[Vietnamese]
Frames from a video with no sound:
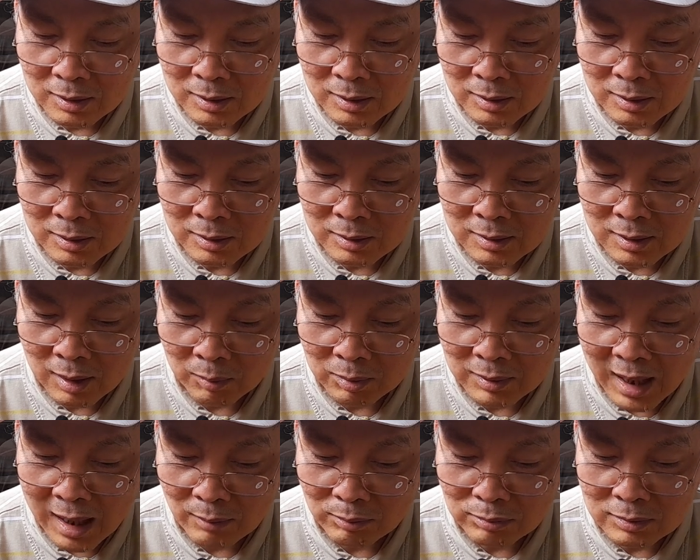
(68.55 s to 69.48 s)
uh, cộng
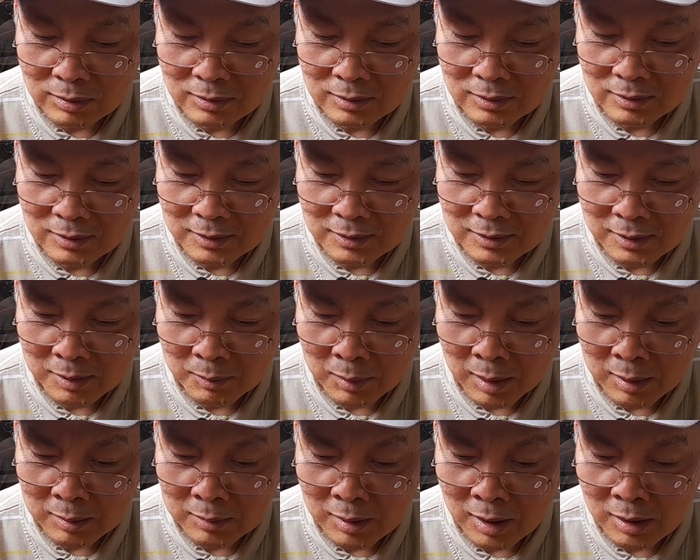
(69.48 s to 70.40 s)
đồng thì
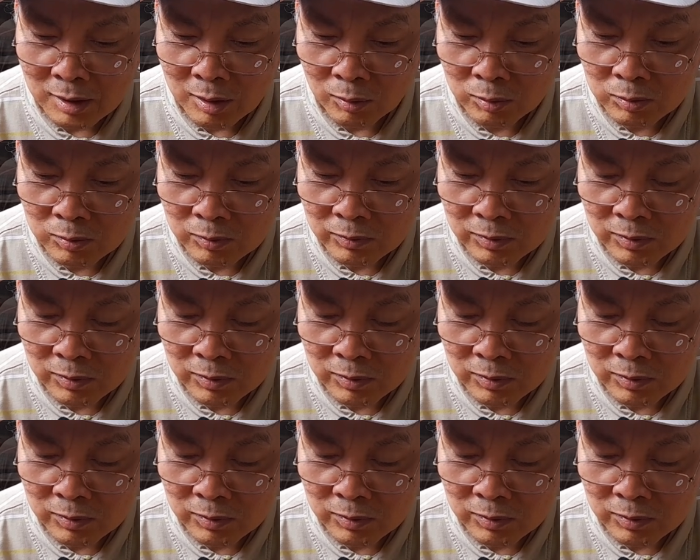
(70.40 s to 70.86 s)
mà chỉ dục